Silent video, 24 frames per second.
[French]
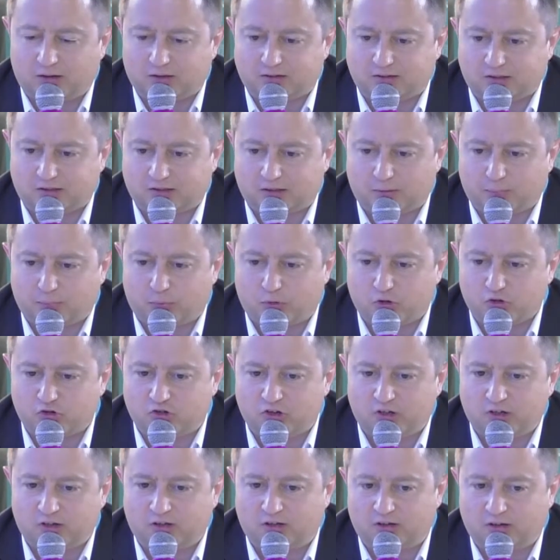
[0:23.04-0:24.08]
c'est un
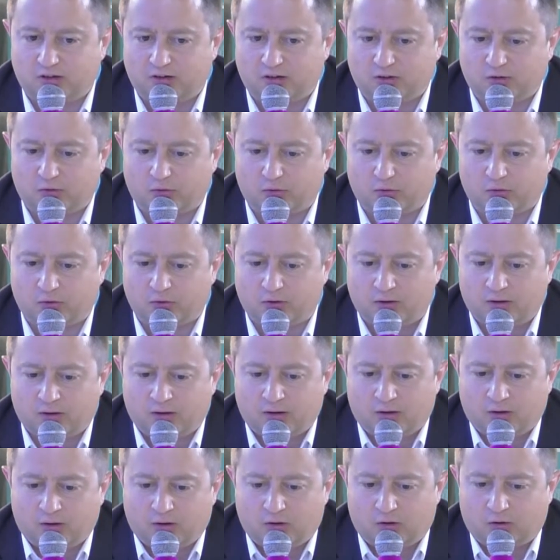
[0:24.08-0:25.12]
projet qui
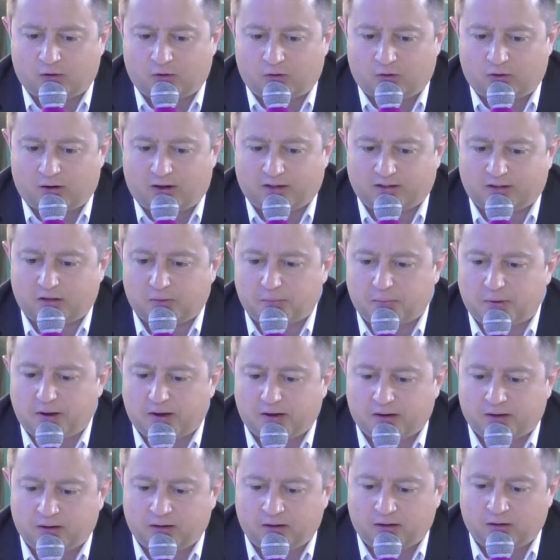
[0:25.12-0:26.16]
a
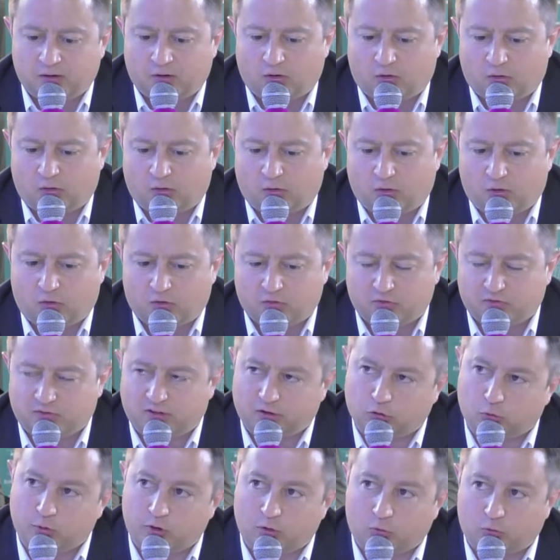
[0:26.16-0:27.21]
démarré en fin
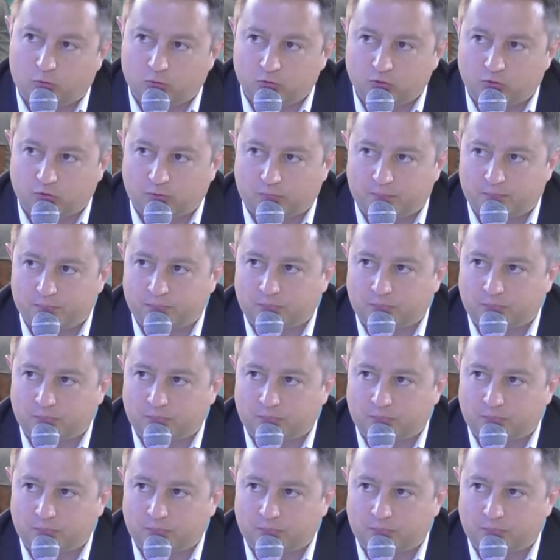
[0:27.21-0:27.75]
2011.